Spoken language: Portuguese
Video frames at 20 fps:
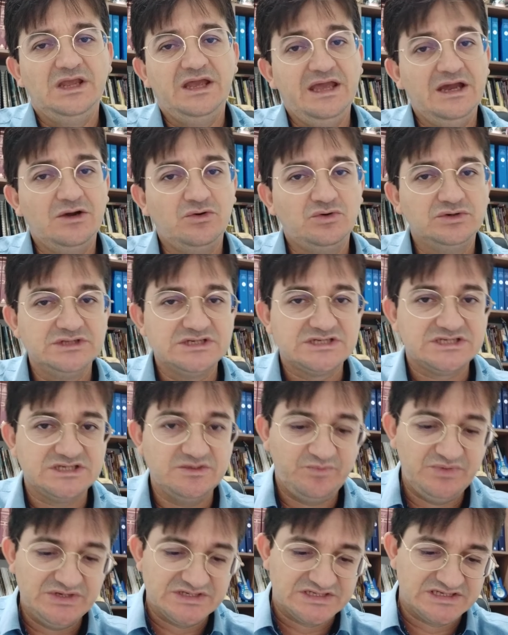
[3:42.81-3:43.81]
é onde
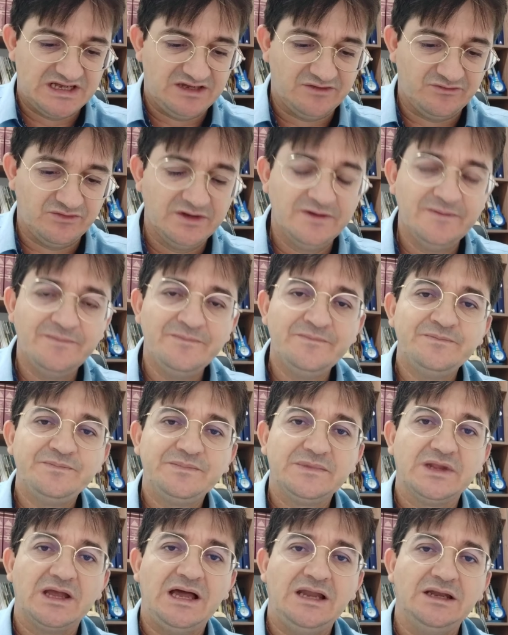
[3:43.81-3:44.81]
se pisava
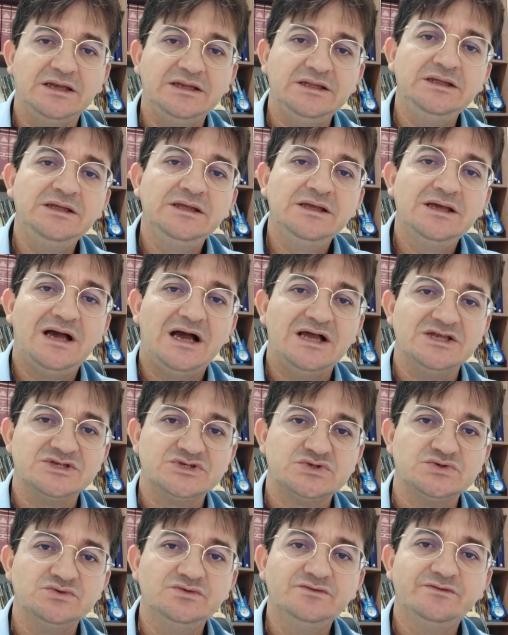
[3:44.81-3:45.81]
ali
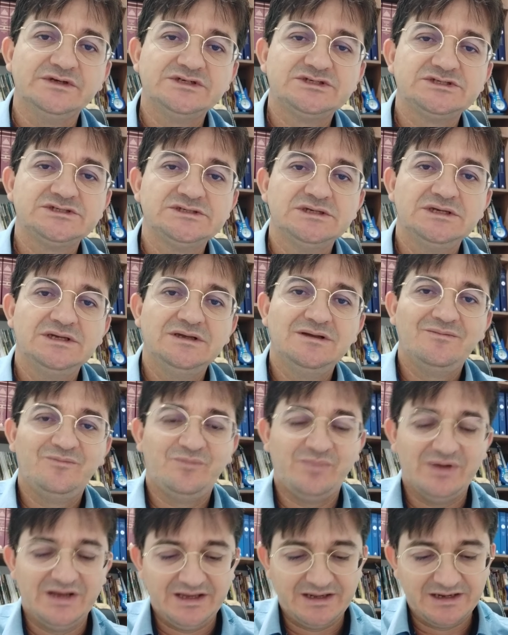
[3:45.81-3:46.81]
as uvas
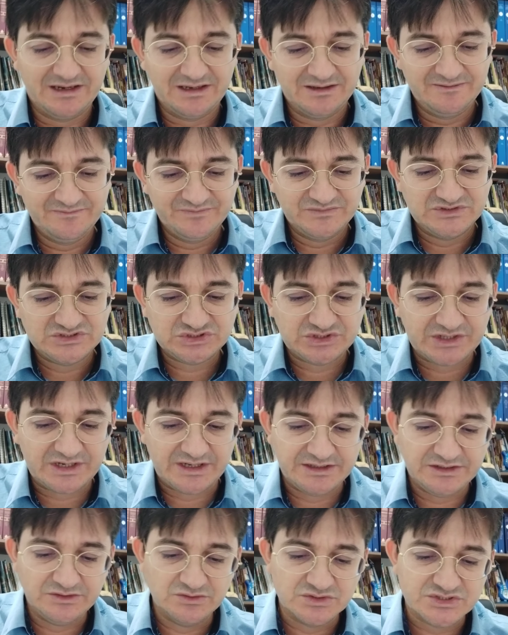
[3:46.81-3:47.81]
para
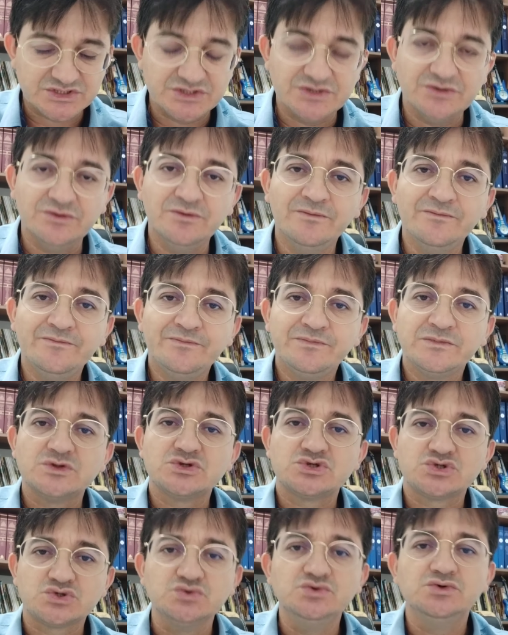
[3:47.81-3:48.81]
extrair o seu
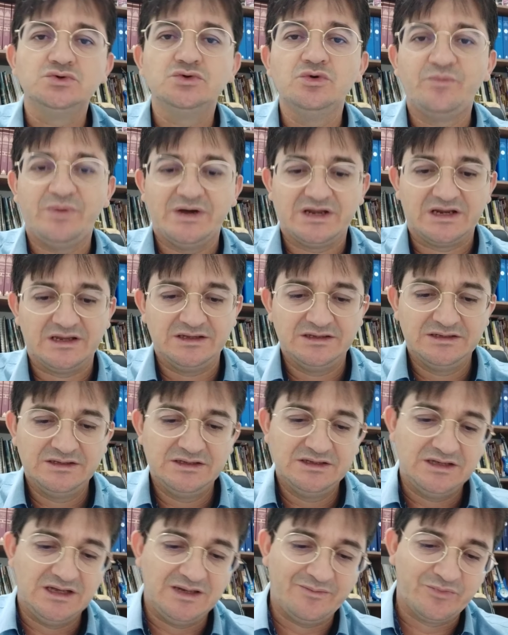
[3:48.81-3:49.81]
suco para
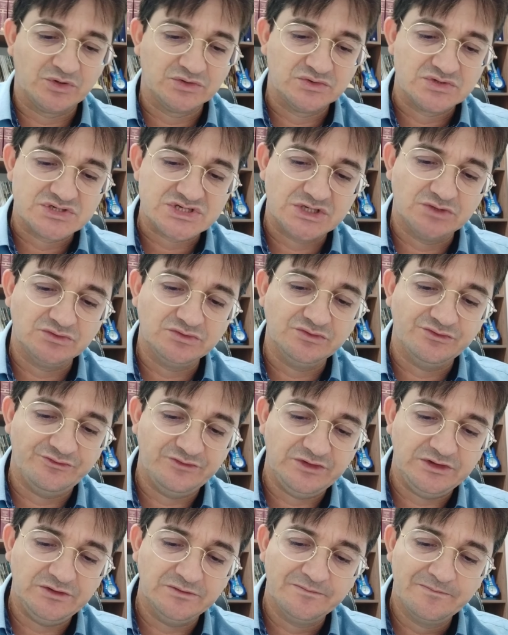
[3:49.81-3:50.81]
a produção do
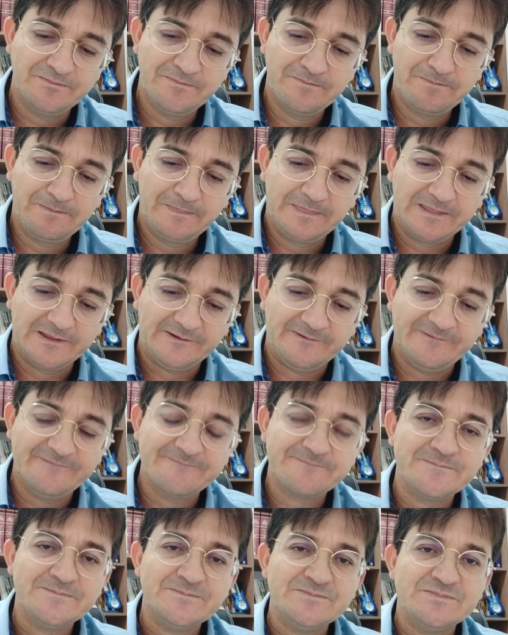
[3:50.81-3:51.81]
vinho.
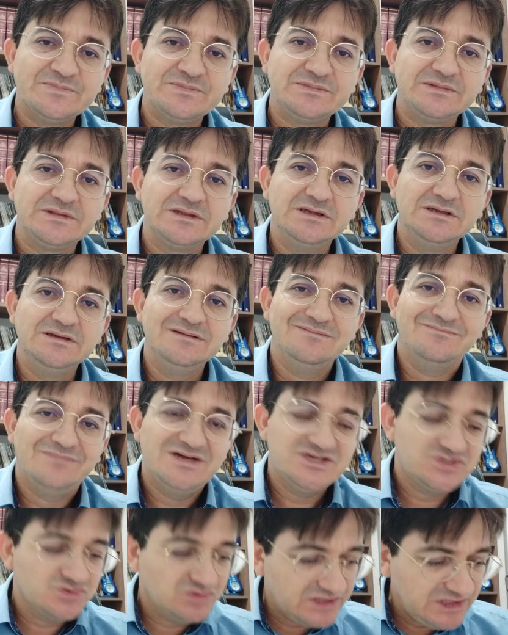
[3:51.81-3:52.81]
Né?
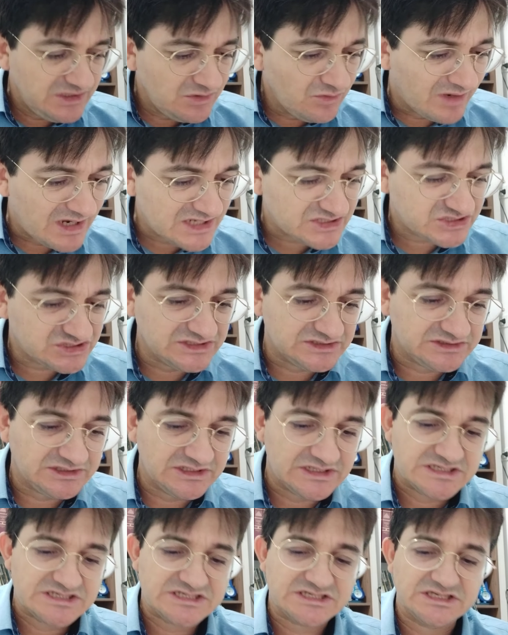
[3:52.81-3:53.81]
Mas o que eu acho
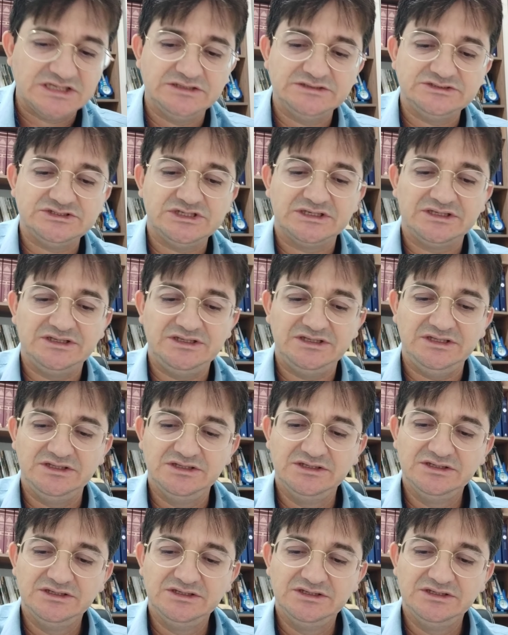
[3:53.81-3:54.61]
interessante aqui